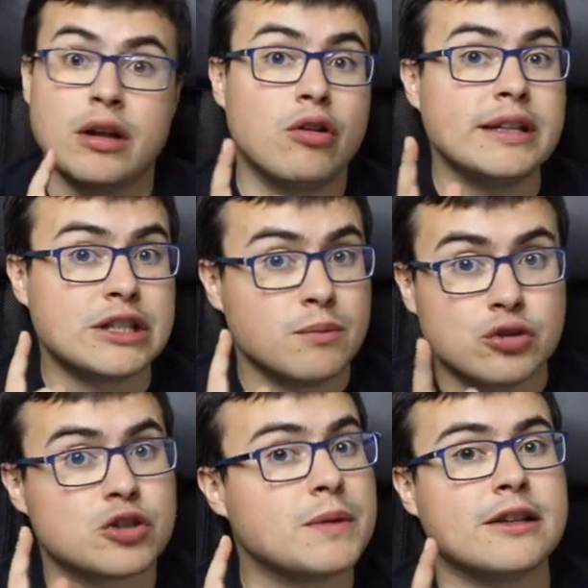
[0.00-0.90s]
lo, he dicho en
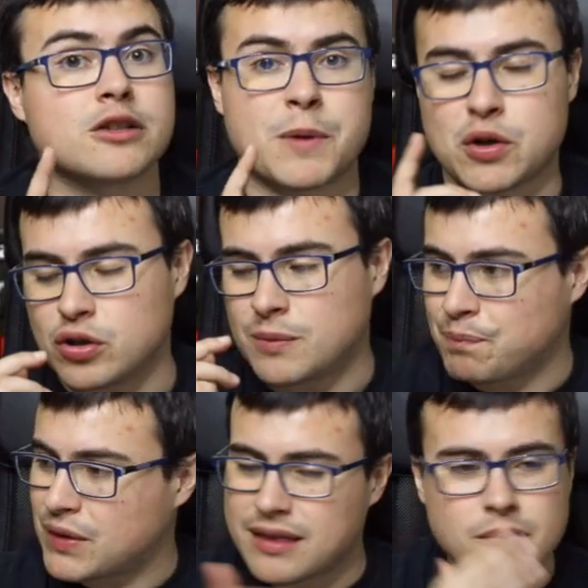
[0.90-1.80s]
muchos vídeos, pero
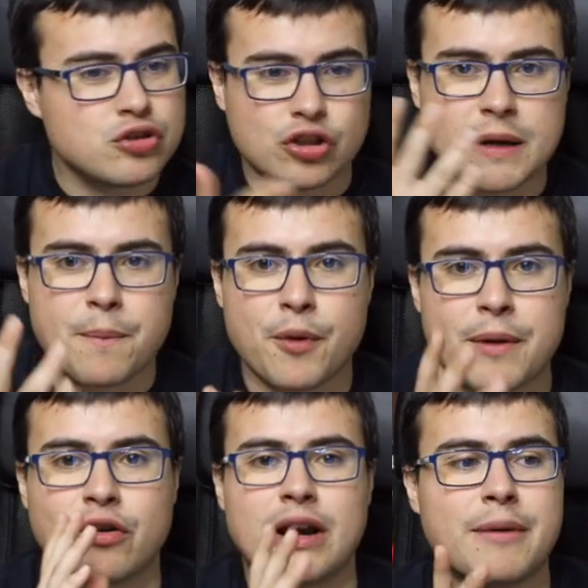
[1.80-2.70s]
mm, de hace mucho tiempo,
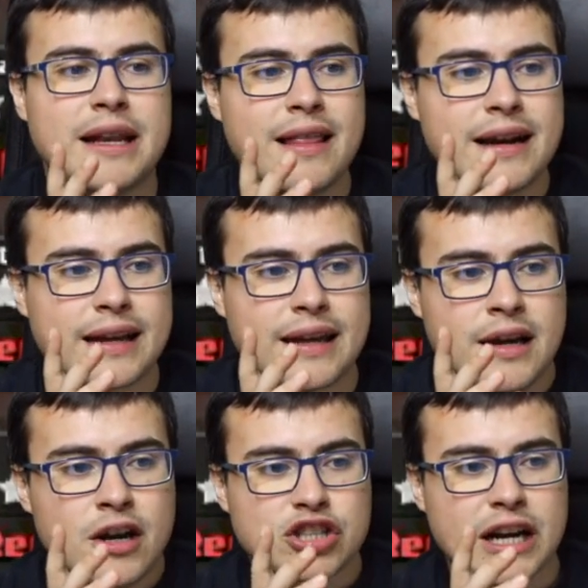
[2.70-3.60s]
pero la habilidad del
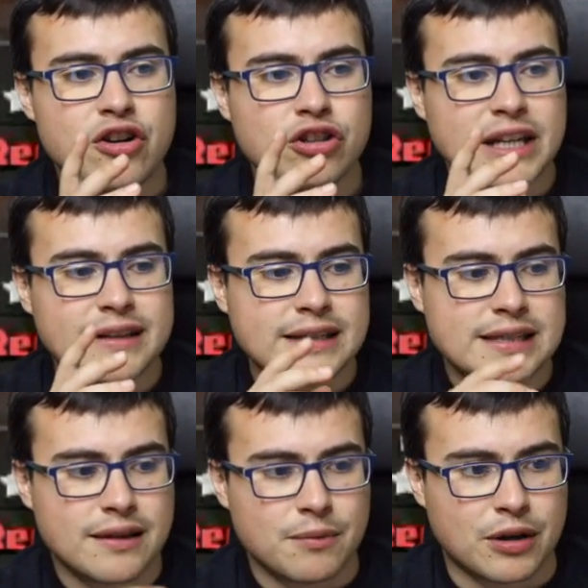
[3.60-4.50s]
rey, o sea, no tratéis de...